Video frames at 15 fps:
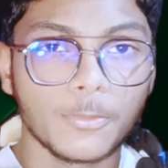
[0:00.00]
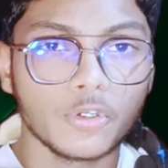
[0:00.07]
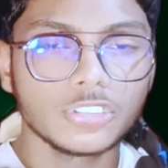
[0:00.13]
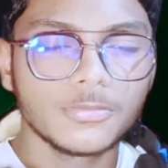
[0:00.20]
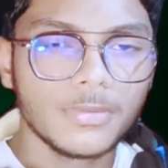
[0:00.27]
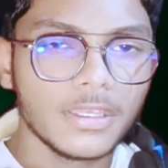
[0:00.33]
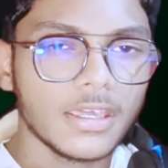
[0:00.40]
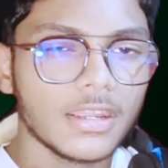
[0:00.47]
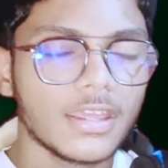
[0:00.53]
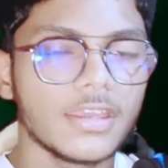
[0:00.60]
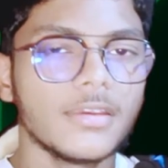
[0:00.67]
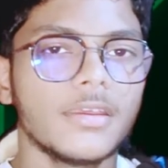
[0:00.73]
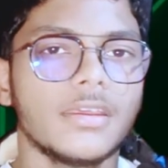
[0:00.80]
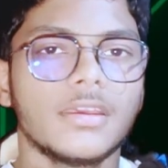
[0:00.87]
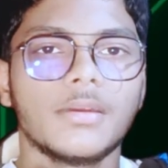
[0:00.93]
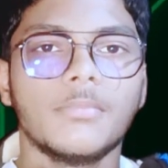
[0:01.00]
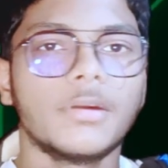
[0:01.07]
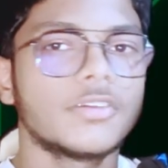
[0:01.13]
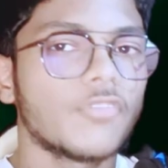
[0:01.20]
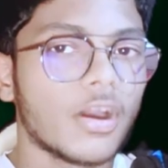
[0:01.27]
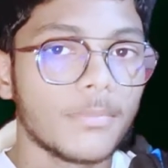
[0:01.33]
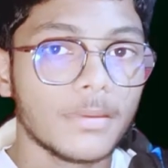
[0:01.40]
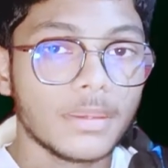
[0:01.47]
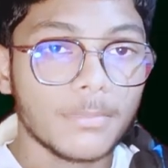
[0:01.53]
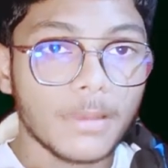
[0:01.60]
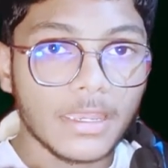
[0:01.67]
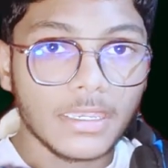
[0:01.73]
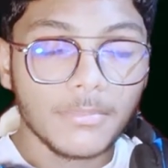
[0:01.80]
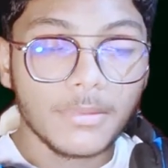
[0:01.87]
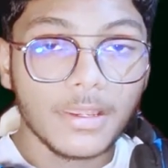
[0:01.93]
रिपोर्ट भी करा है बट वहाँ पर
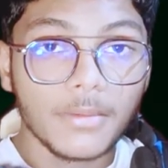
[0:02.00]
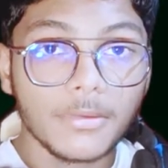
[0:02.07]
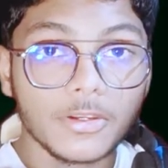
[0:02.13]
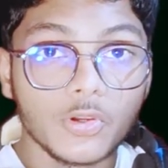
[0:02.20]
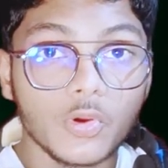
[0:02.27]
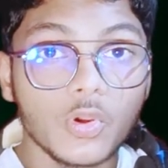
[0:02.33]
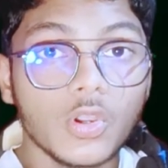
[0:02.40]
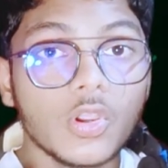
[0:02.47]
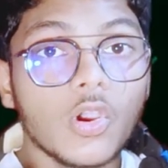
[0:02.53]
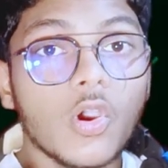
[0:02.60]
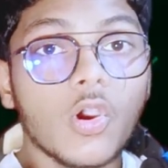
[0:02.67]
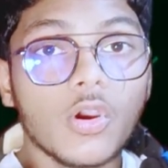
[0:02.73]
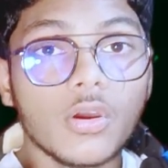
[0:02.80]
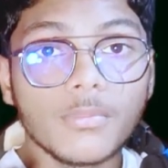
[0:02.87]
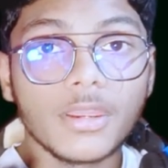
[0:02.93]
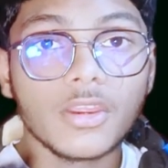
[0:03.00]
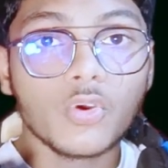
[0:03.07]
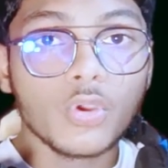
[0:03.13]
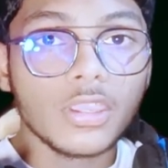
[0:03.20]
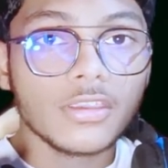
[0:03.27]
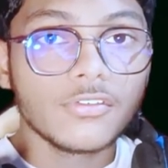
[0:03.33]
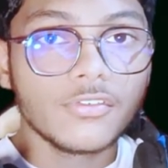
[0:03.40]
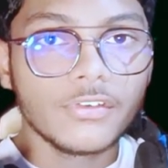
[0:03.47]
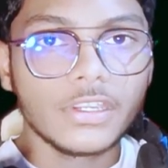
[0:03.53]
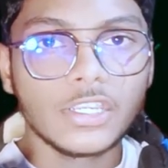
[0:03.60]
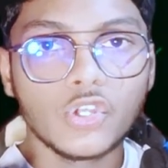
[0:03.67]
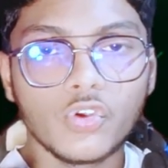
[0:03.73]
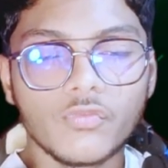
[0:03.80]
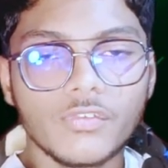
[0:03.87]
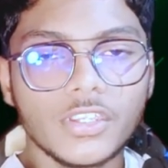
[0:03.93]
रिप्लाई नहीं मिला मेरे को और मेरे को एक
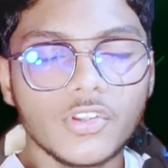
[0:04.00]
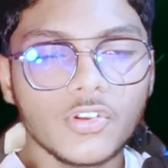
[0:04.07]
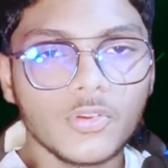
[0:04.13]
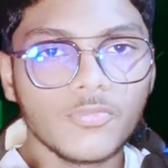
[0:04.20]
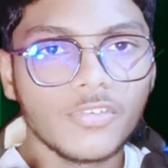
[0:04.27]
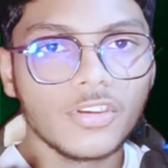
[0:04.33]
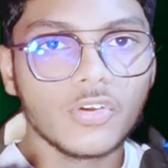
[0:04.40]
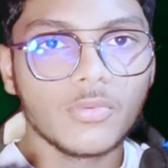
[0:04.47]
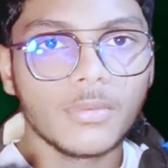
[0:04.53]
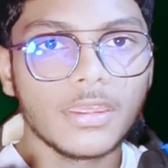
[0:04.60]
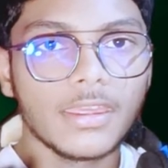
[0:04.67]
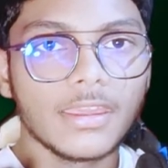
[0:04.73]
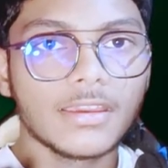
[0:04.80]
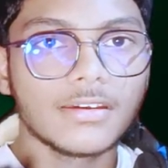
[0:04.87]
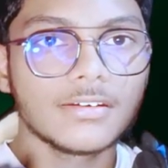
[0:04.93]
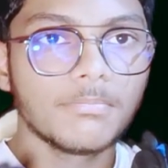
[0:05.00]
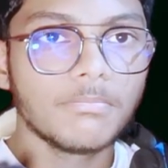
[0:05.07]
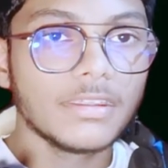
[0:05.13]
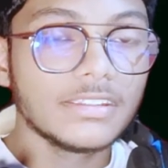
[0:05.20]
वीडियो यूट्यूब वीडियो में एक